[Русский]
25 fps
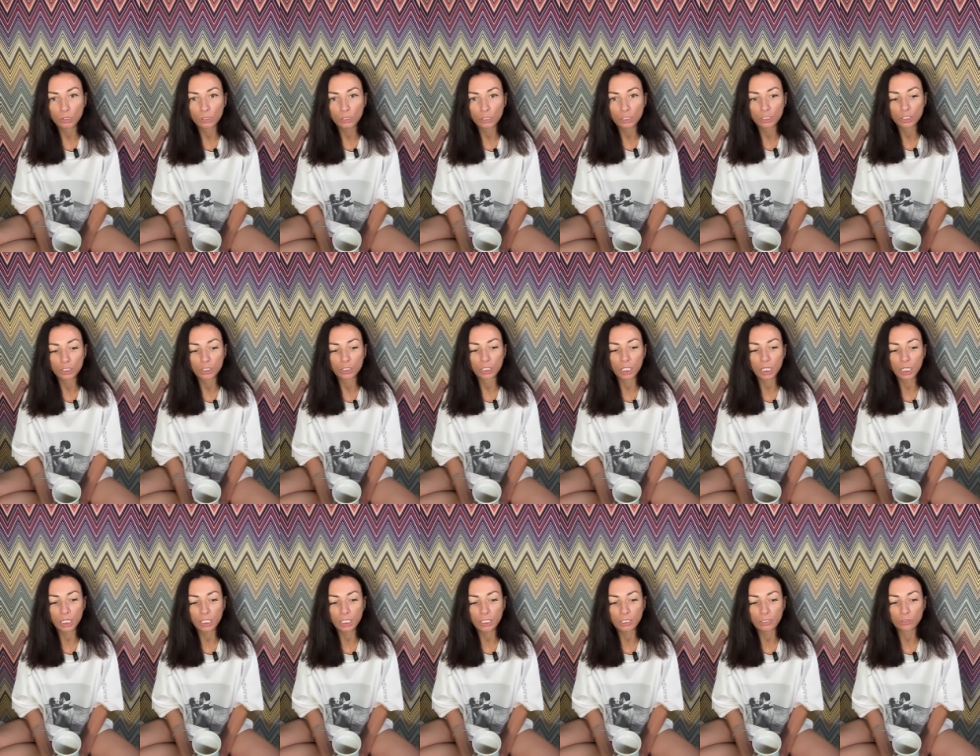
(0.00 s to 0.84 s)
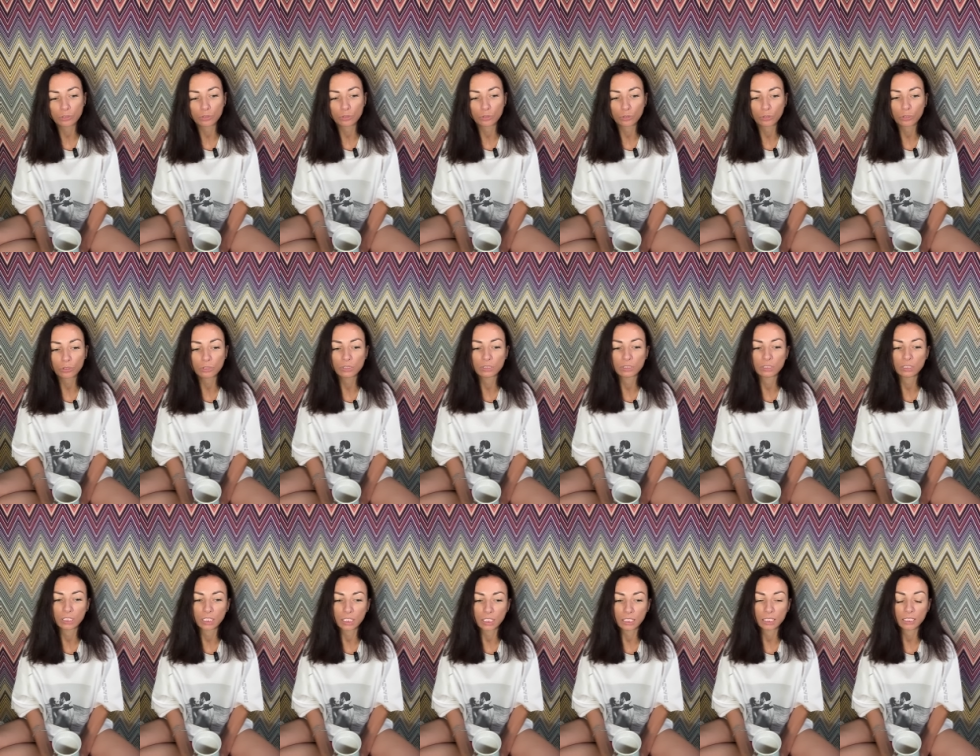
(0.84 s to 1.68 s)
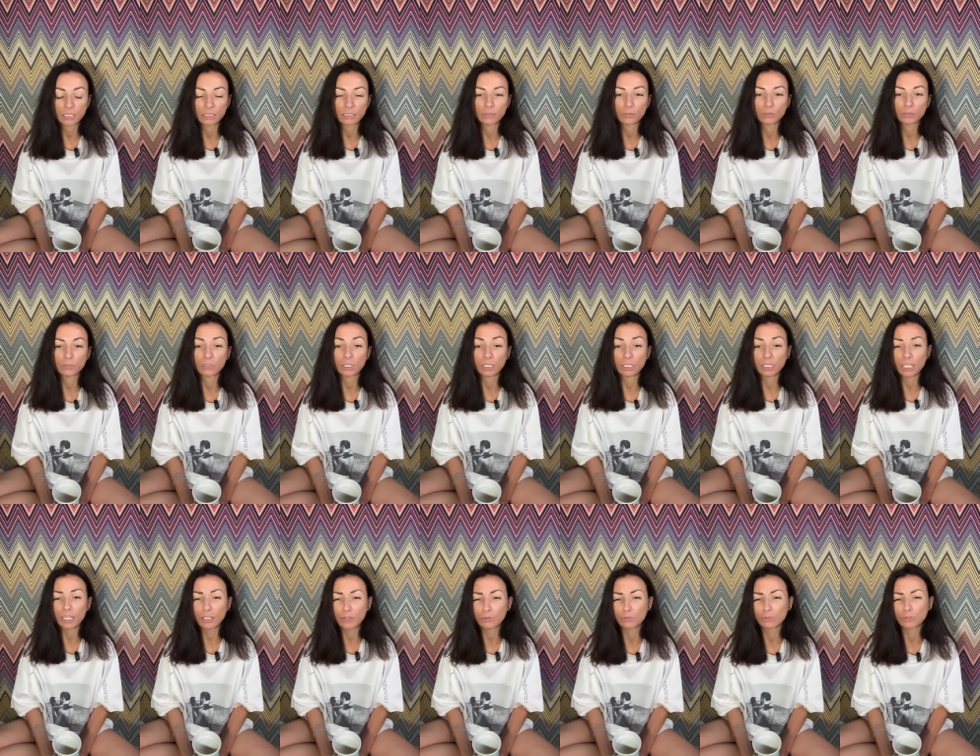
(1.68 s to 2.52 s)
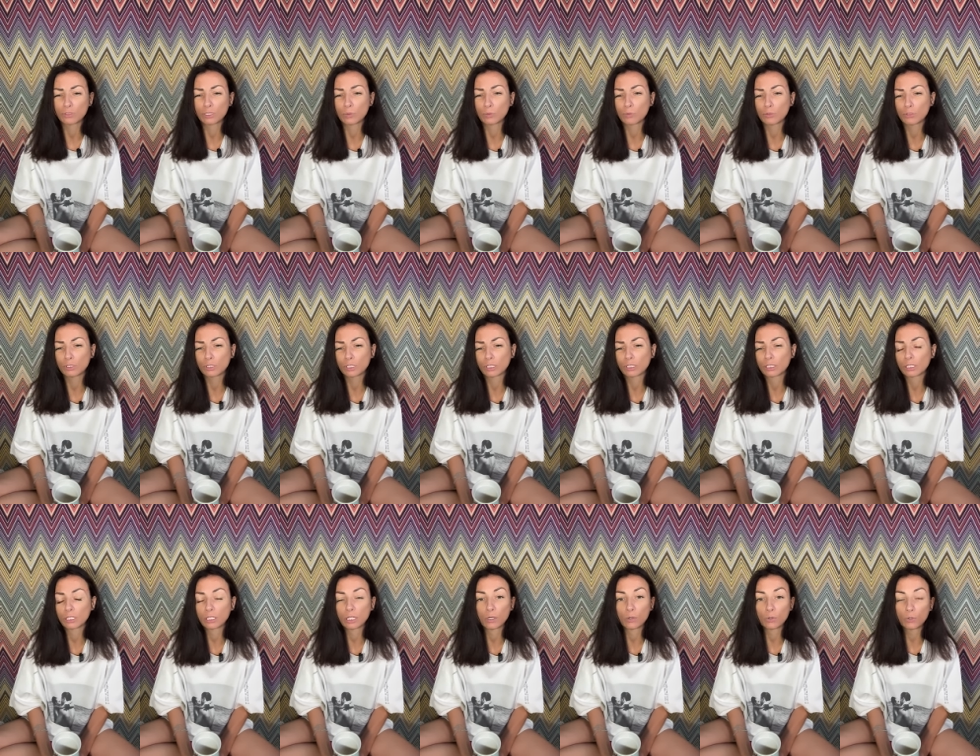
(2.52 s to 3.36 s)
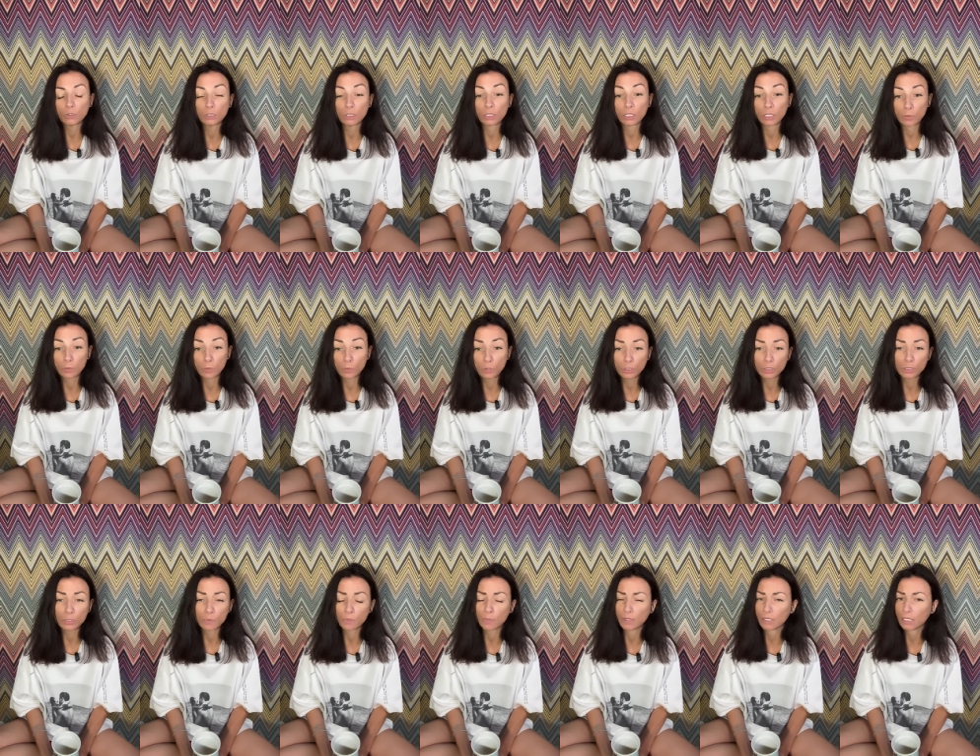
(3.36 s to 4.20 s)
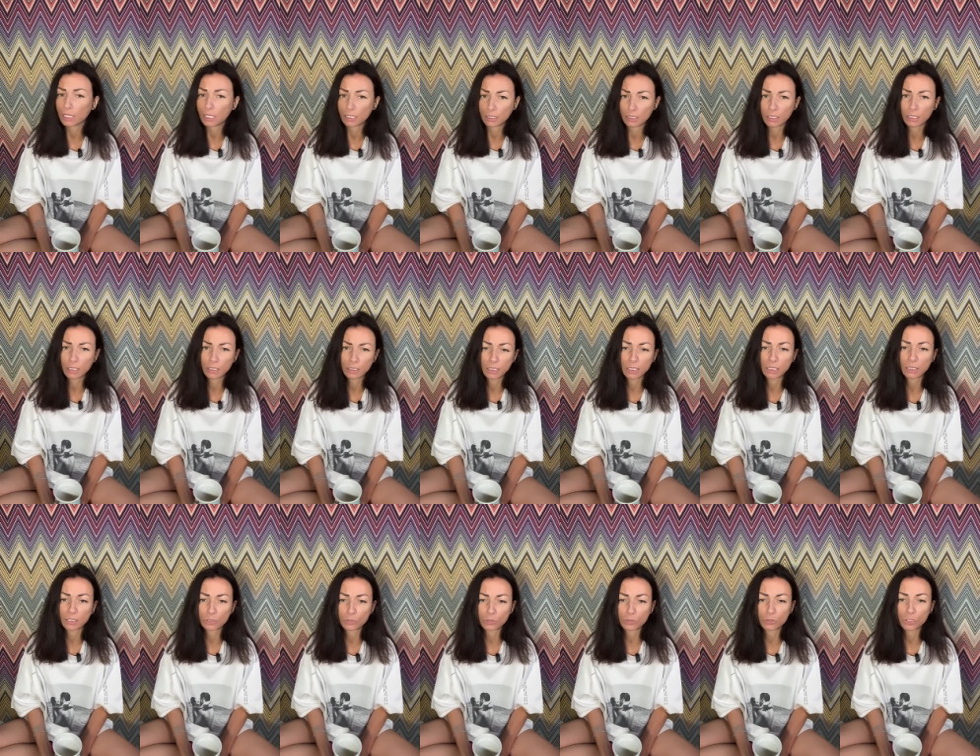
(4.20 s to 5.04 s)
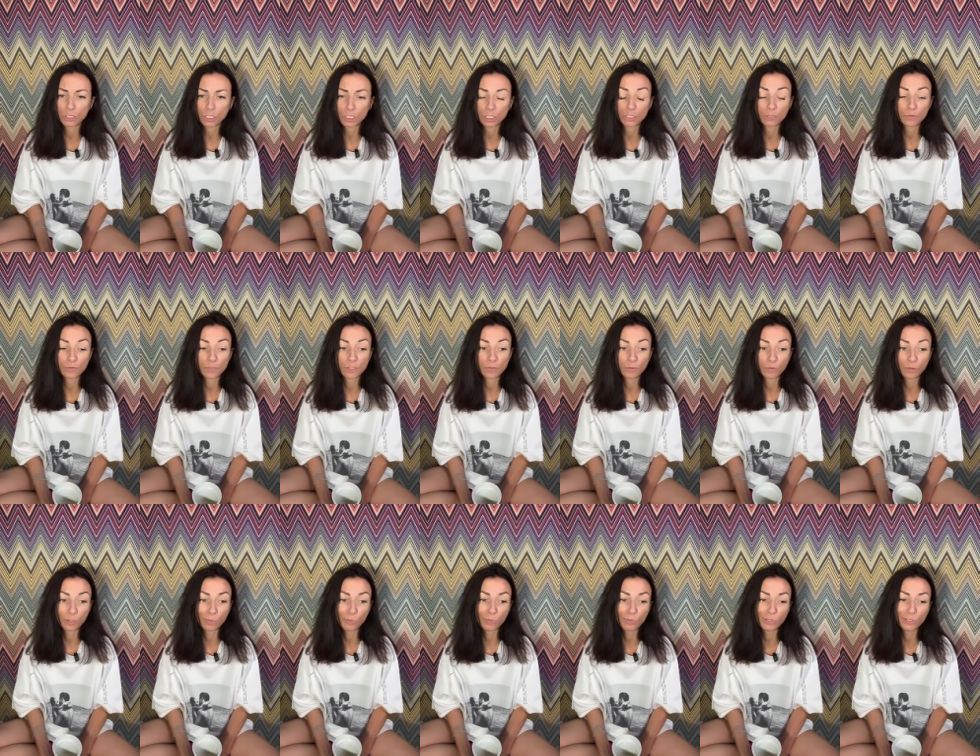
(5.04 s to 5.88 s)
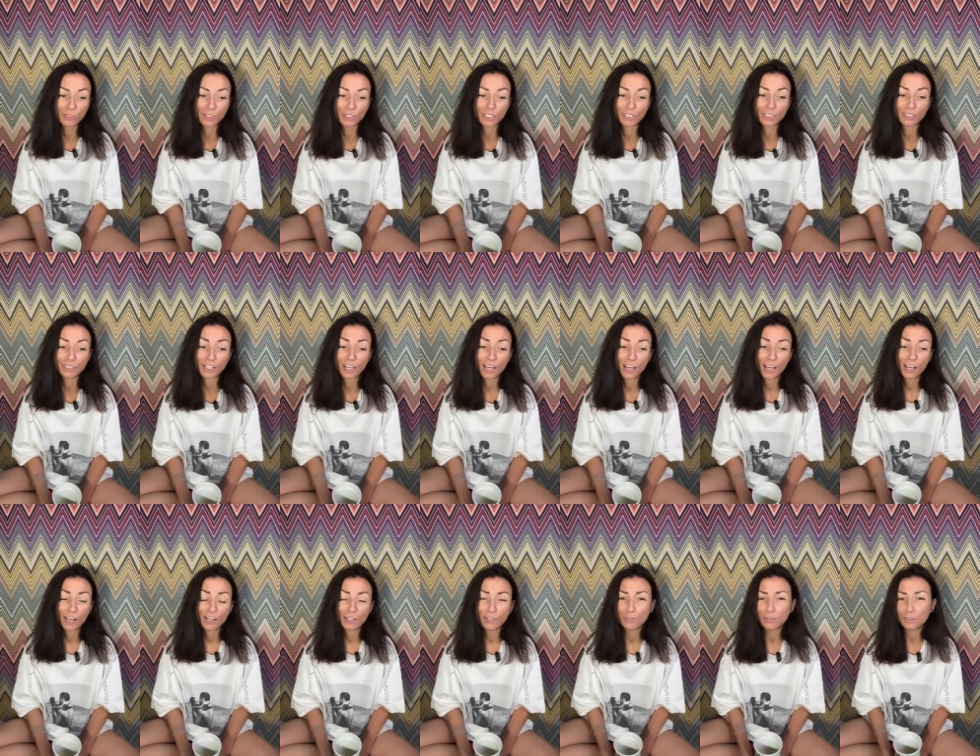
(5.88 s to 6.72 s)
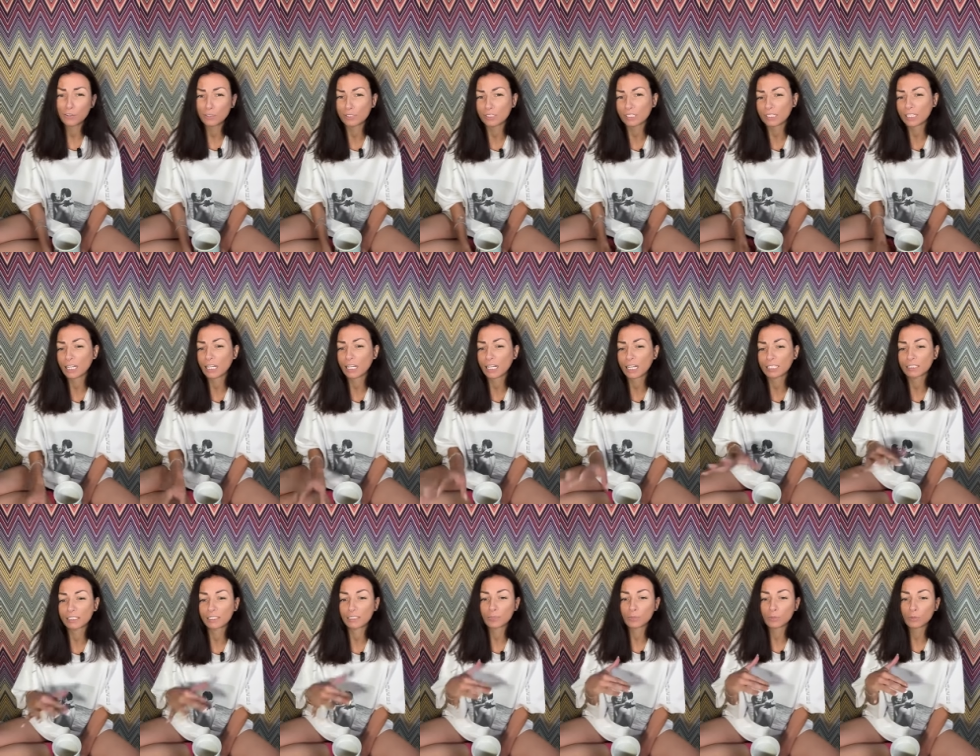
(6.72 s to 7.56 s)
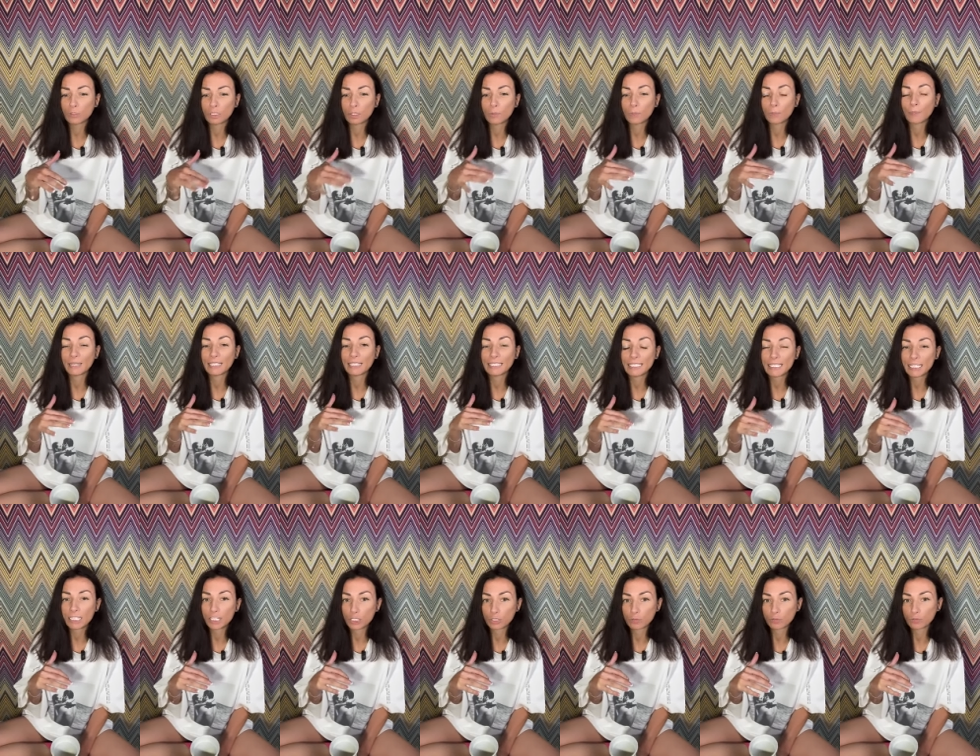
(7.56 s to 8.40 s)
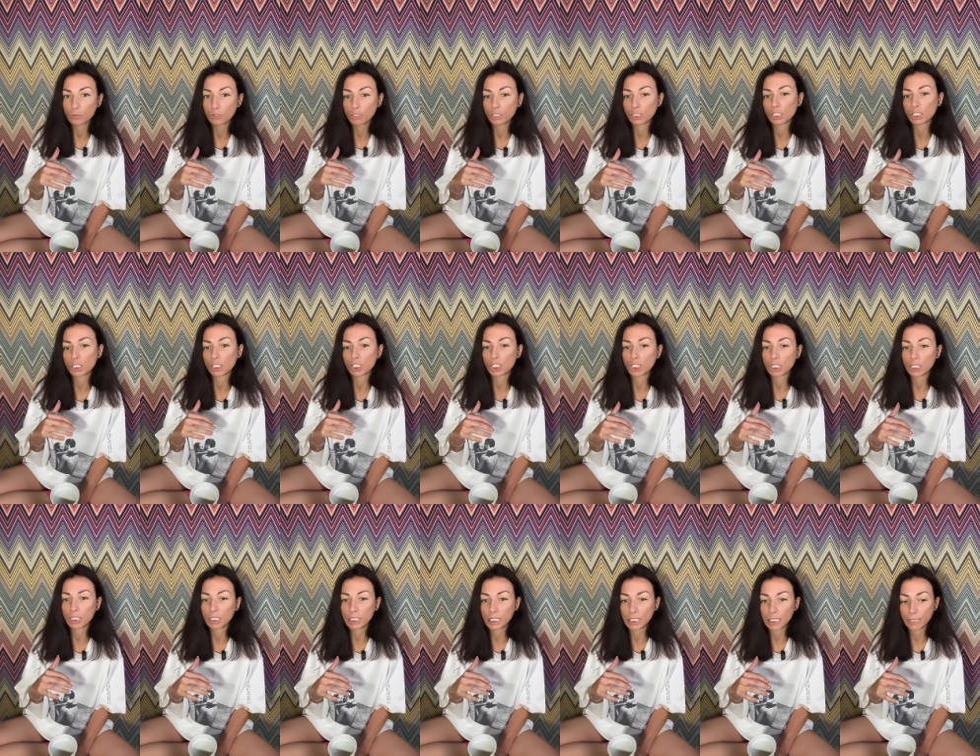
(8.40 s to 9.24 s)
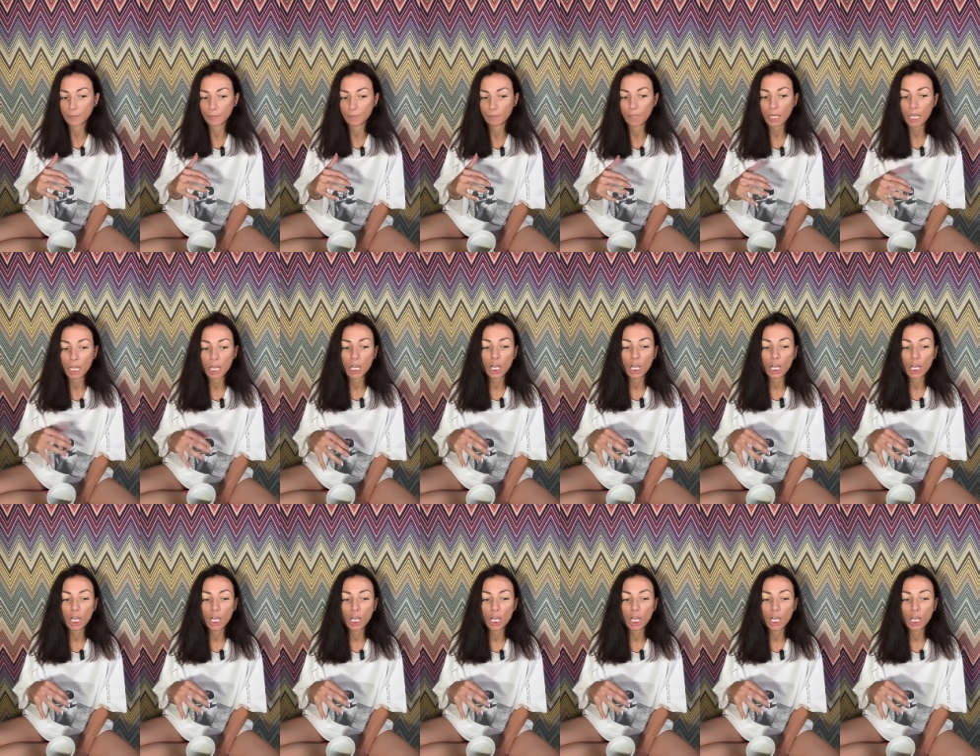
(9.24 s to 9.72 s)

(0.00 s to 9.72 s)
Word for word: он начинает что-то делать. То есть, а так он работает на какой-то работе, понятное дело, что чаще всего работает, но это какая-то работа, поддерживающая штаны.